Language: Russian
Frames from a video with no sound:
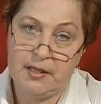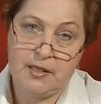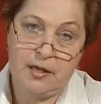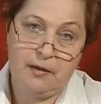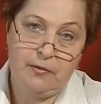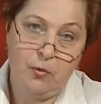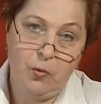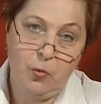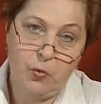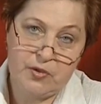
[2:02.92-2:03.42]
и
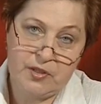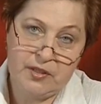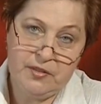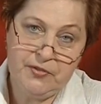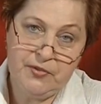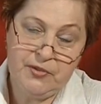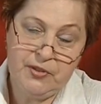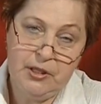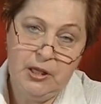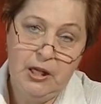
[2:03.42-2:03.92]
совхозов
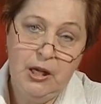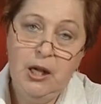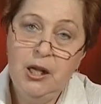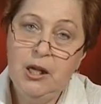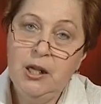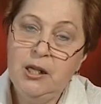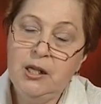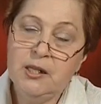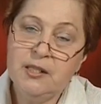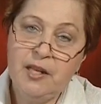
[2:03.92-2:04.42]

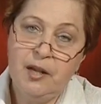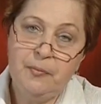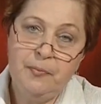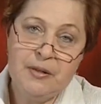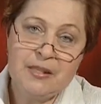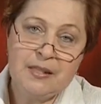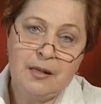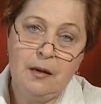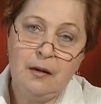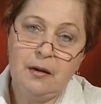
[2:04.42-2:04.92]
и
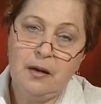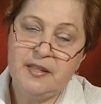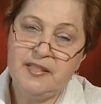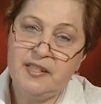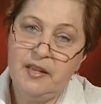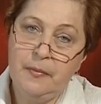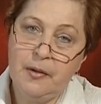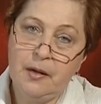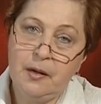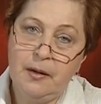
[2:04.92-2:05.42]
записка
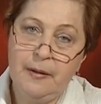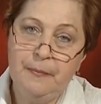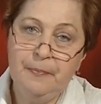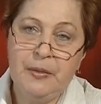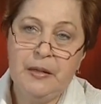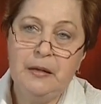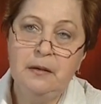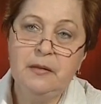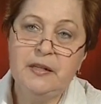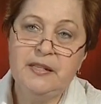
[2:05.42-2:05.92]
академика
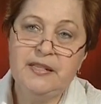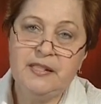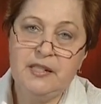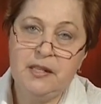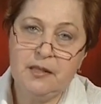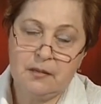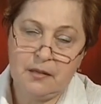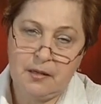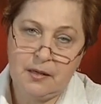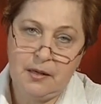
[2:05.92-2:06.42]

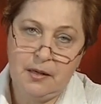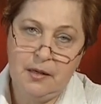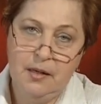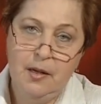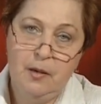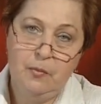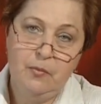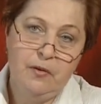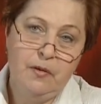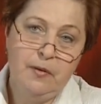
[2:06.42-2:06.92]
Лысенко
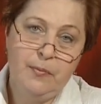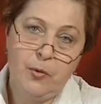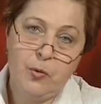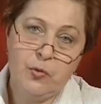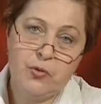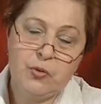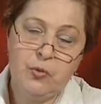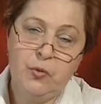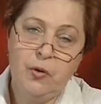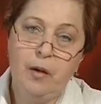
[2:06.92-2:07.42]
по
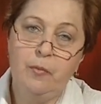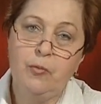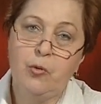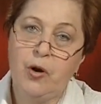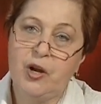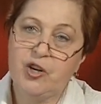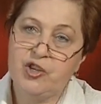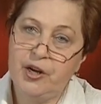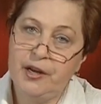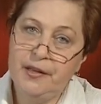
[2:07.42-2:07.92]
вопросу об
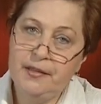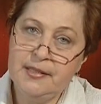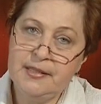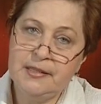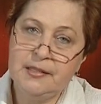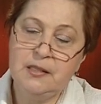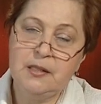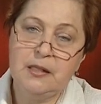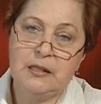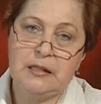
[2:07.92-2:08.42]

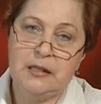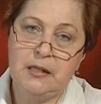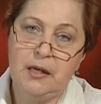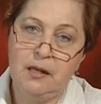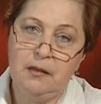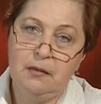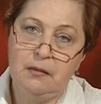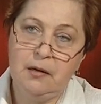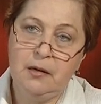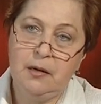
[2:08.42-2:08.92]
урожайности на
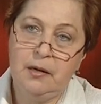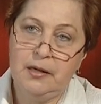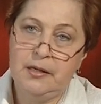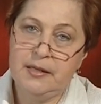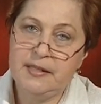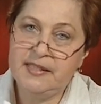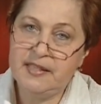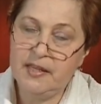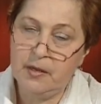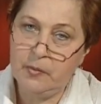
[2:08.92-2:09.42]
целинных
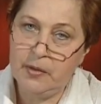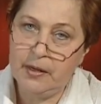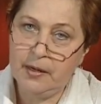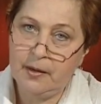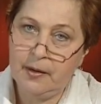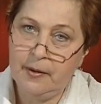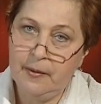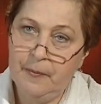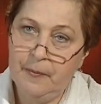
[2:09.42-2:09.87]
землях.